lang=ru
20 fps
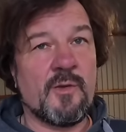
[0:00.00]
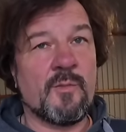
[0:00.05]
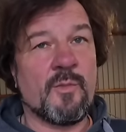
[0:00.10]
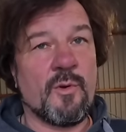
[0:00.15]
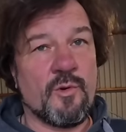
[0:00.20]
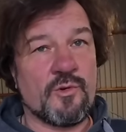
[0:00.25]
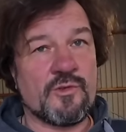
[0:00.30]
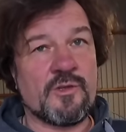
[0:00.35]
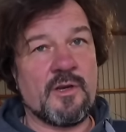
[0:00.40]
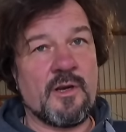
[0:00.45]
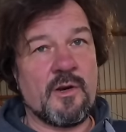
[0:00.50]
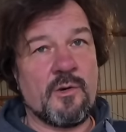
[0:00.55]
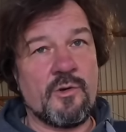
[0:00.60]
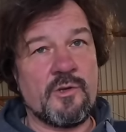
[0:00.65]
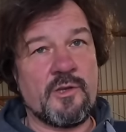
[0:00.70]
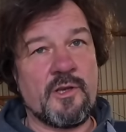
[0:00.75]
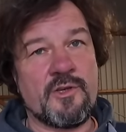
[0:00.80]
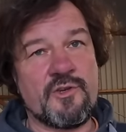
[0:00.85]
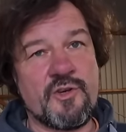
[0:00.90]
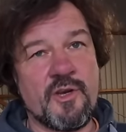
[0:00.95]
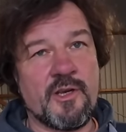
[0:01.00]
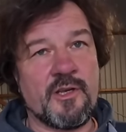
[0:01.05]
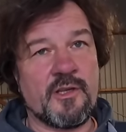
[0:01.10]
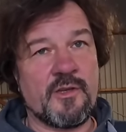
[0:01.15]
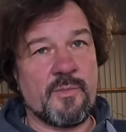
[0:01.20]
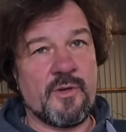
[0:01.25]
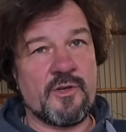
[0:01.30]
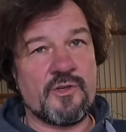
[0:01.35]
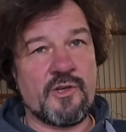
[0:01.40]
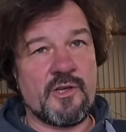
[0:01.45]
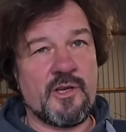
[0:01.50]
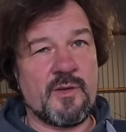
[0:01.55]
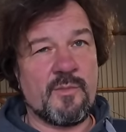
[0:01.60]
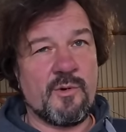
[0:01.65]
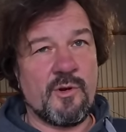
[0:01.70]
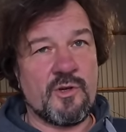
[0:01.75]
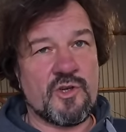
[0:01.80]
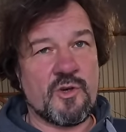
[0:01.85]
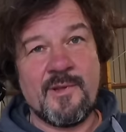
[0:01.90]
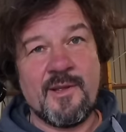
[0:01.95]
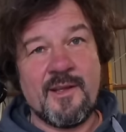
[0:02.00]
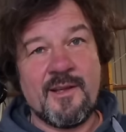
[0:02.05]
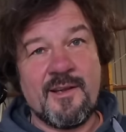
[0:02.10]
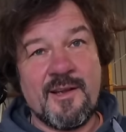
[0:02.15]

плюс на какой-то ячейке напряжение больше.